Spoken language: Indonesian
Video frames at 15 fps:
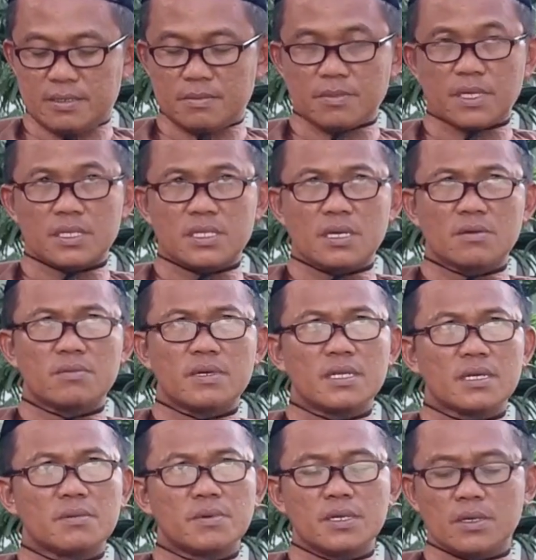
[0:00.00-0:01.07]

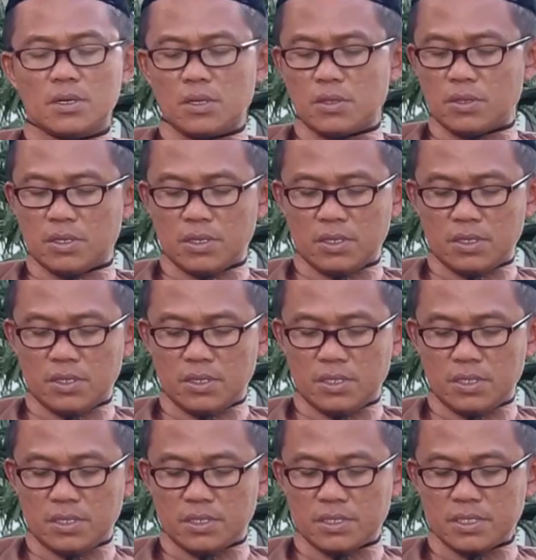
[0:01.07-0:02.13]
Bertakwalah kepada Allah
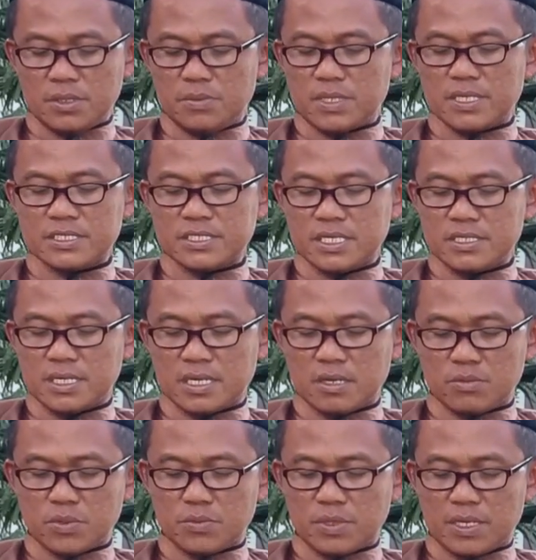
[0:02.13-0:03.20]
di mana saja
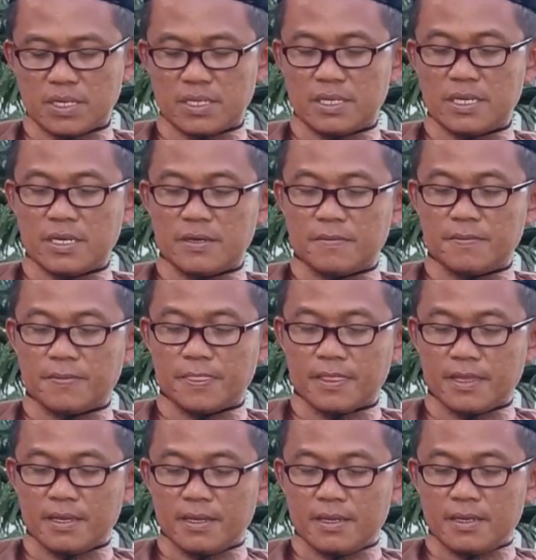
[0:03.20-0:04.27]
kamu berada.
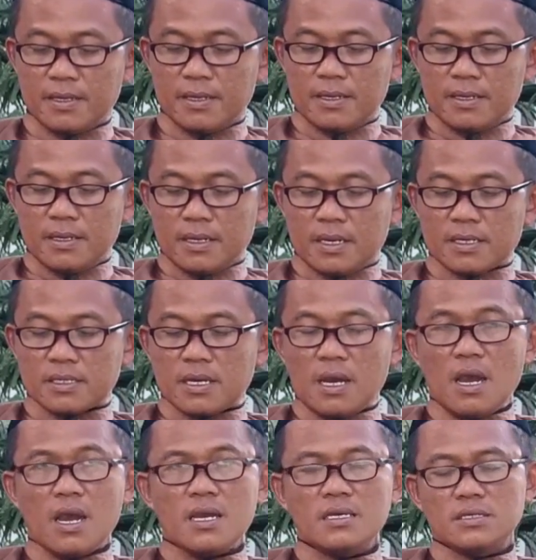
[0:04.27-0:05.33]
Kata
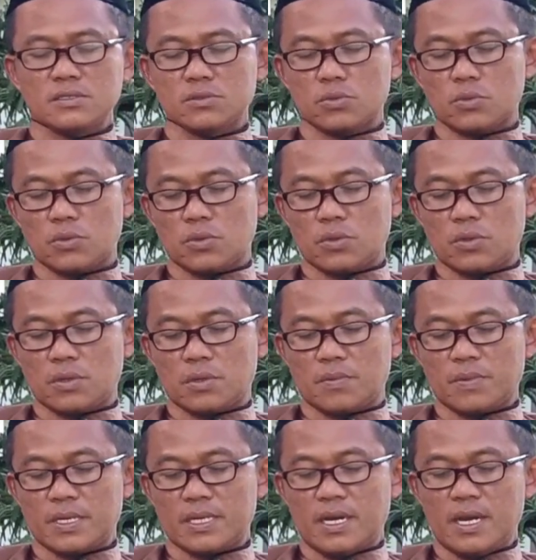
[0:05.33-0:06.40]
haisu
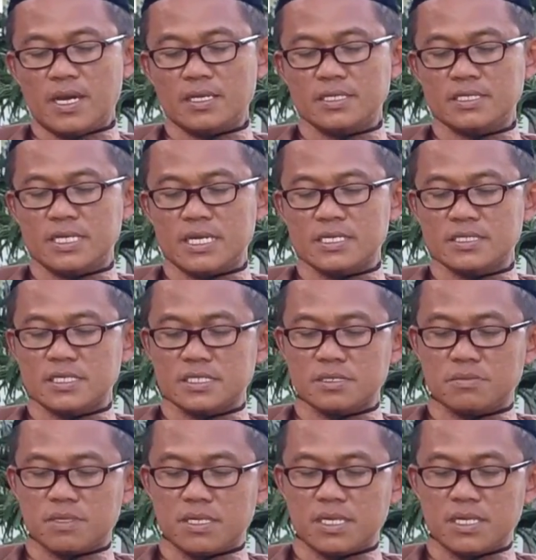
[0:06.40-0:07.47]
pada hadis di atas
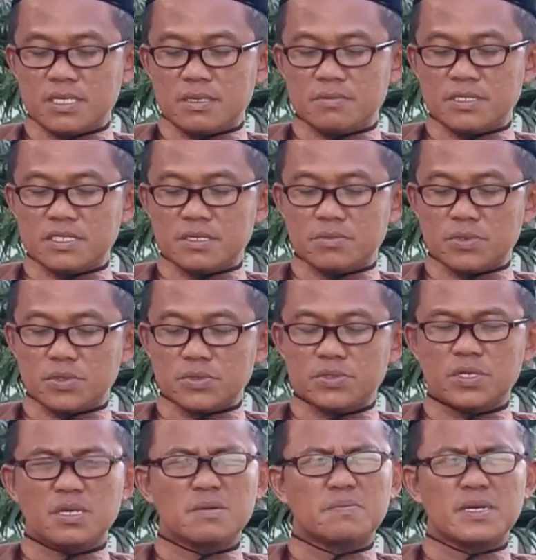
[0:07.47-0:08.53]
sebenarnya bisa
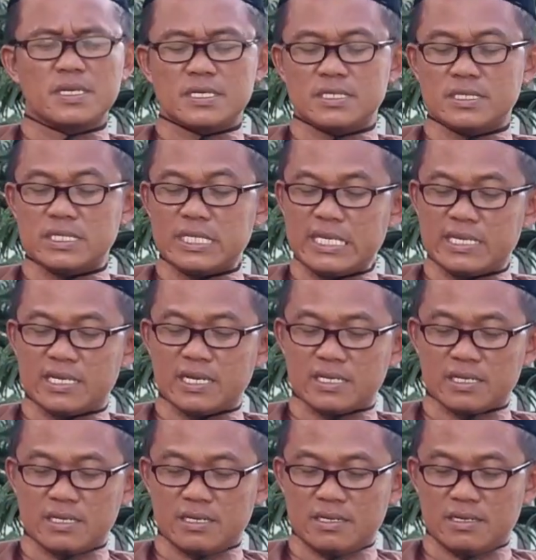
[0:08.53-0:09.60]
merujuk kepada
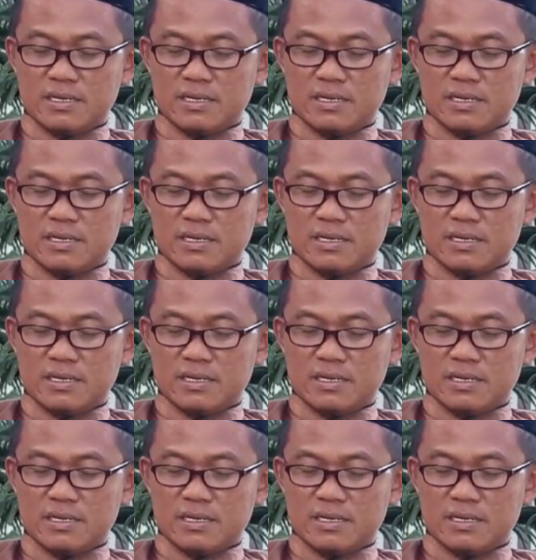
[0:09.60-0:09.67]
tiga